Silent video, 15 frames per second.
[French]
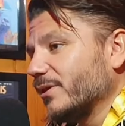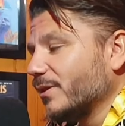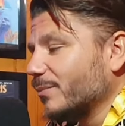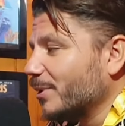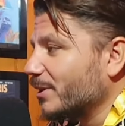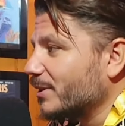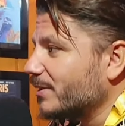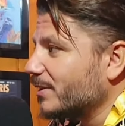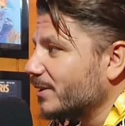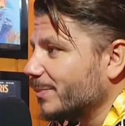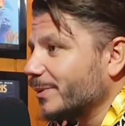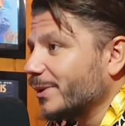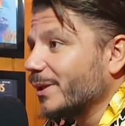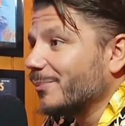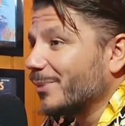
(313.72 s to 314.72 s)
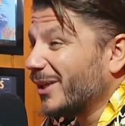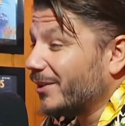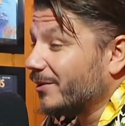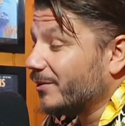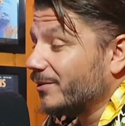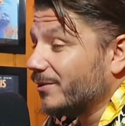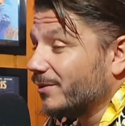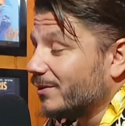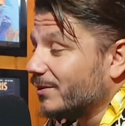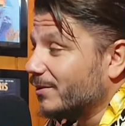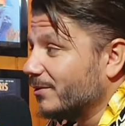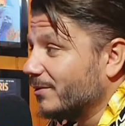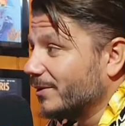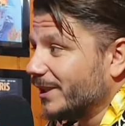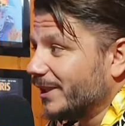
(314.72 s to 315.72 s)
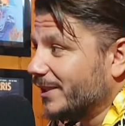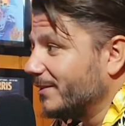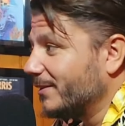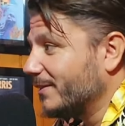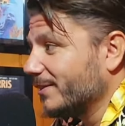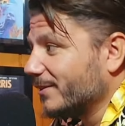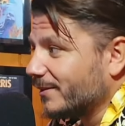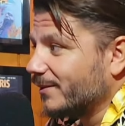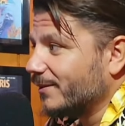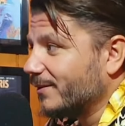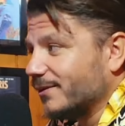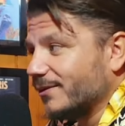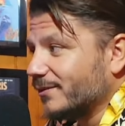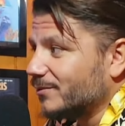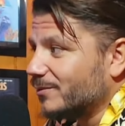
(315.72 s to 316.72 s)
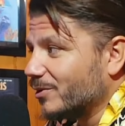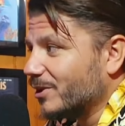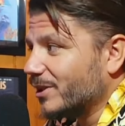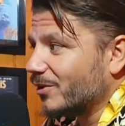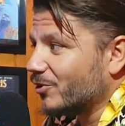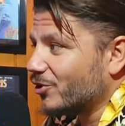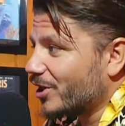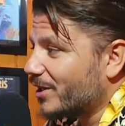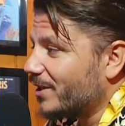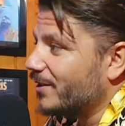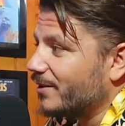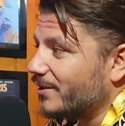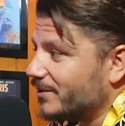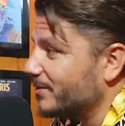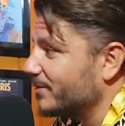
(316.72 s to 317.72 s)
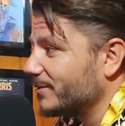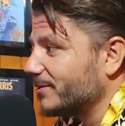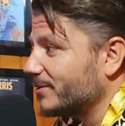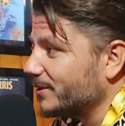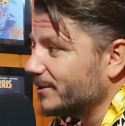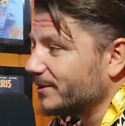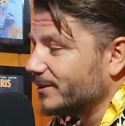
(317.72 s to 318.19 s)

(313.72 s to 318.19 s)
il a participé à plein de, hits où on s'est enjaillé, ah. tu vois.